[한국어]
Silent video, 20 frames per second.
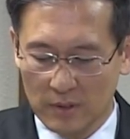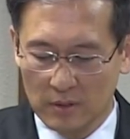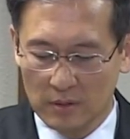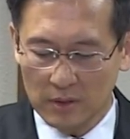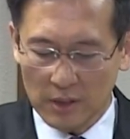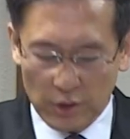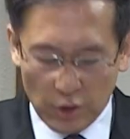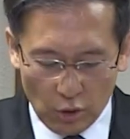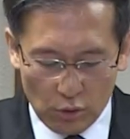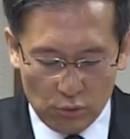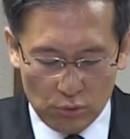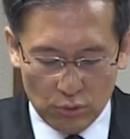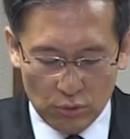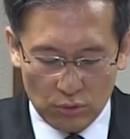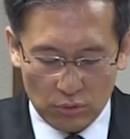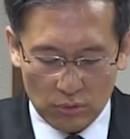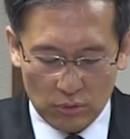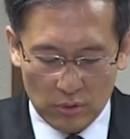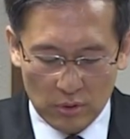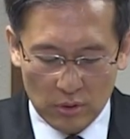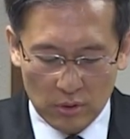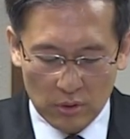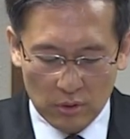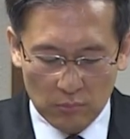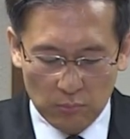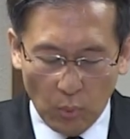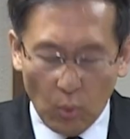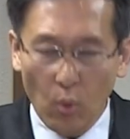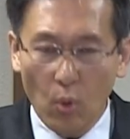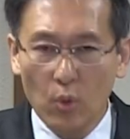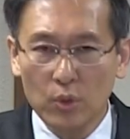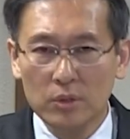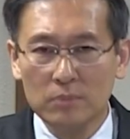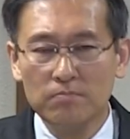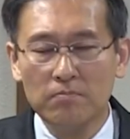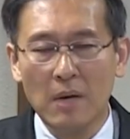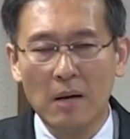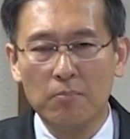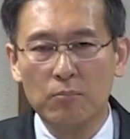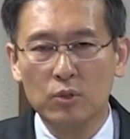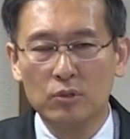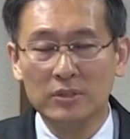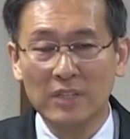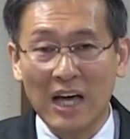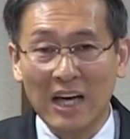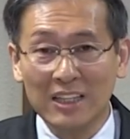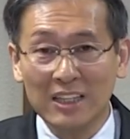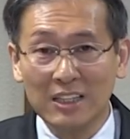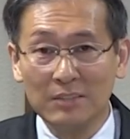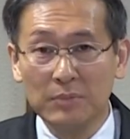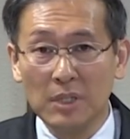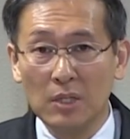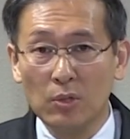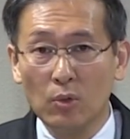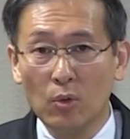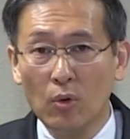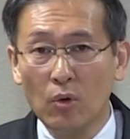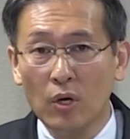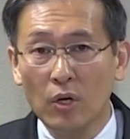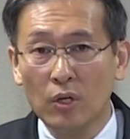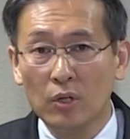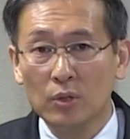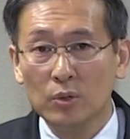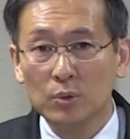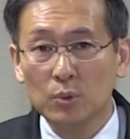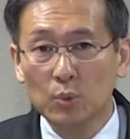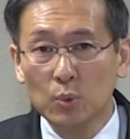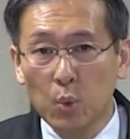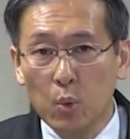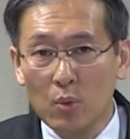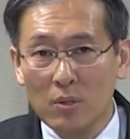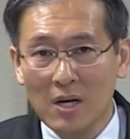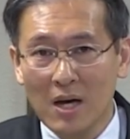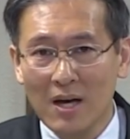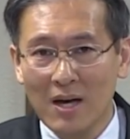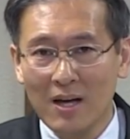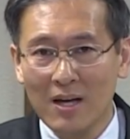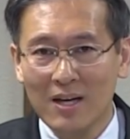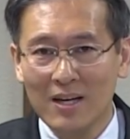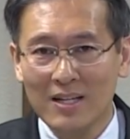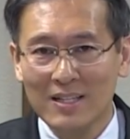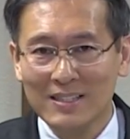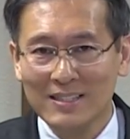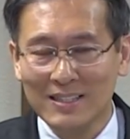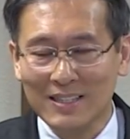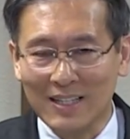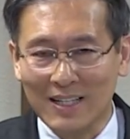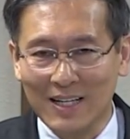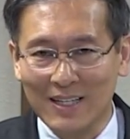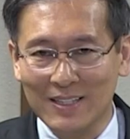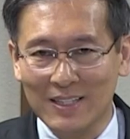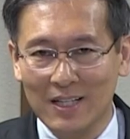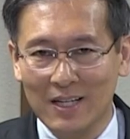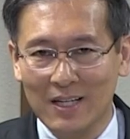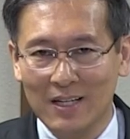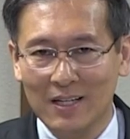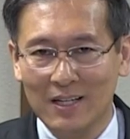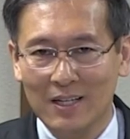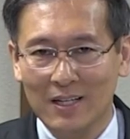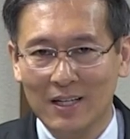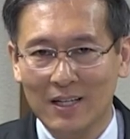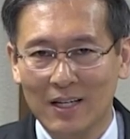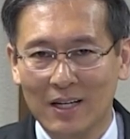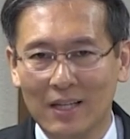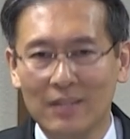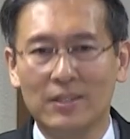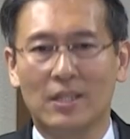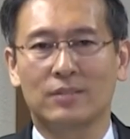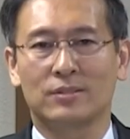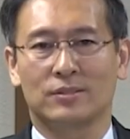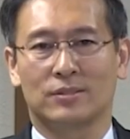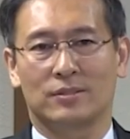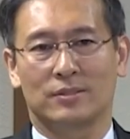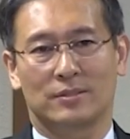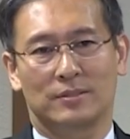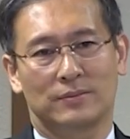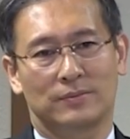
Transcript: 근데 결국 모든 만물은 하나님께로 돌아가야 한다는 거예요.